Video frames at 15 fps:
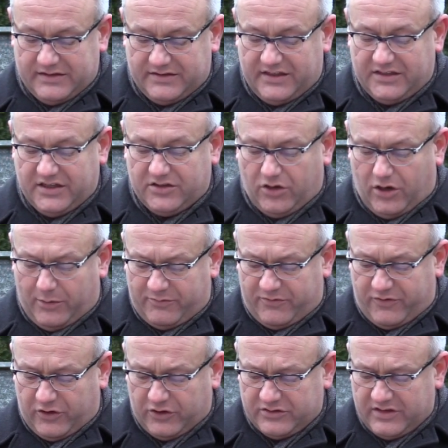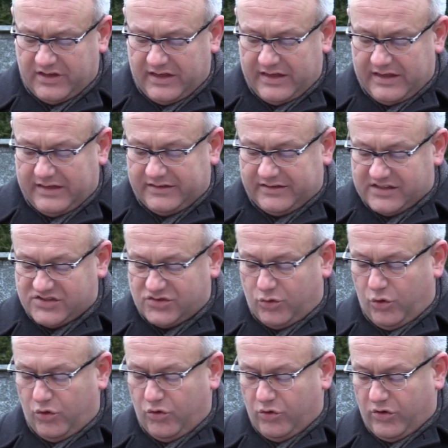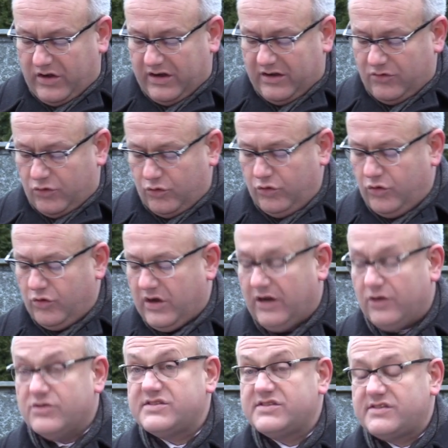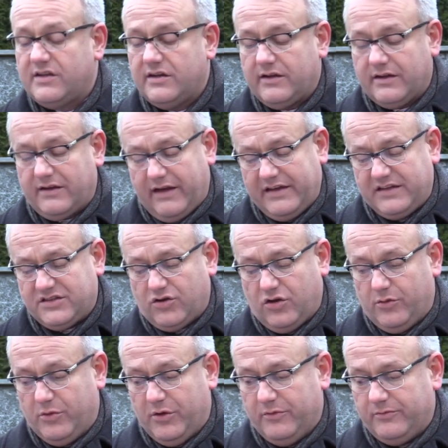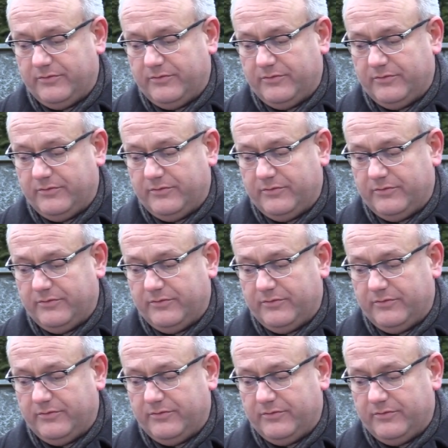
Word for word: die den Opfern des Holocaust gleichkomme.